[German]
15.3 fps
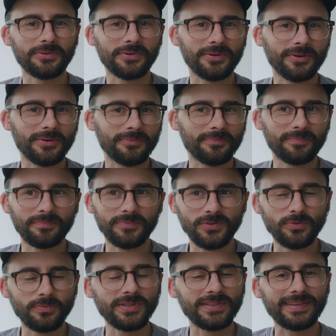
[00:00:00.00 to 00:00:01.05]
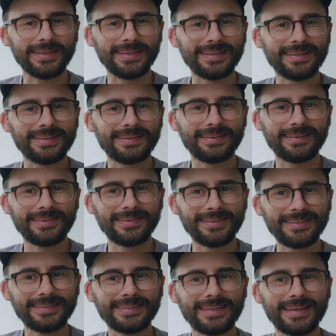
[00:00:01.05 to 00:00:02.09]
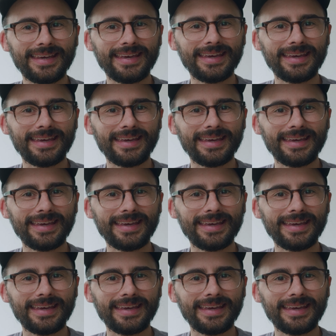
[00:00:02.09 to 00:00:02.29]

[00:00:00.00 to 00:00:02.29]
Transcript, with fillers: oder Symmetrie ist,